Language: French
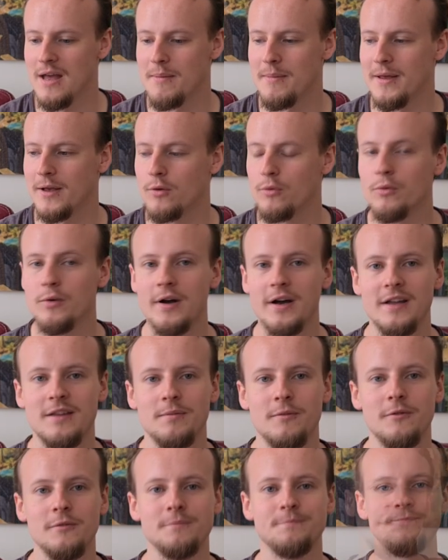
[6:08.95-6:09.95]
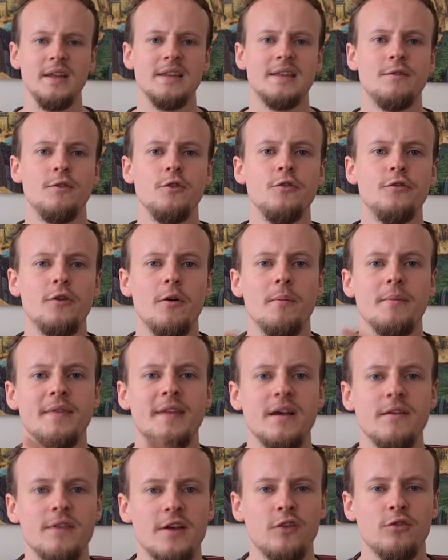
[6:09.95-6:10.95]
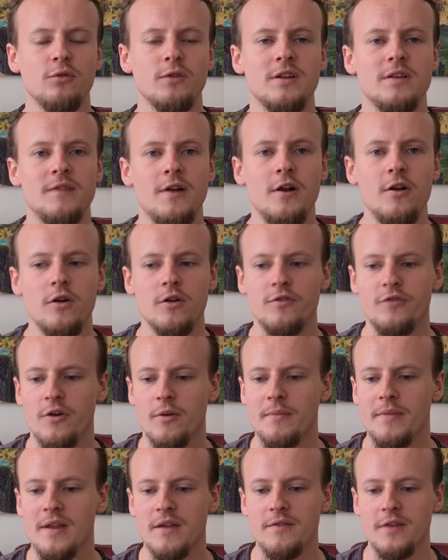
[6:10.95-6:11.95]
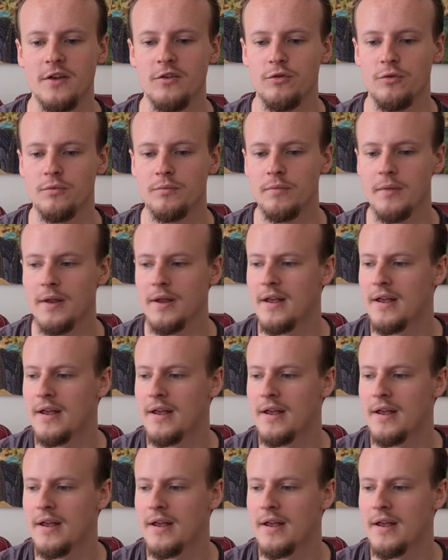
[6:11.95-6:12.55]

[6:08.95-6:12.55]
mais concrètement, il y avait une forme d'inversion des valeurs, une forme d'inversion.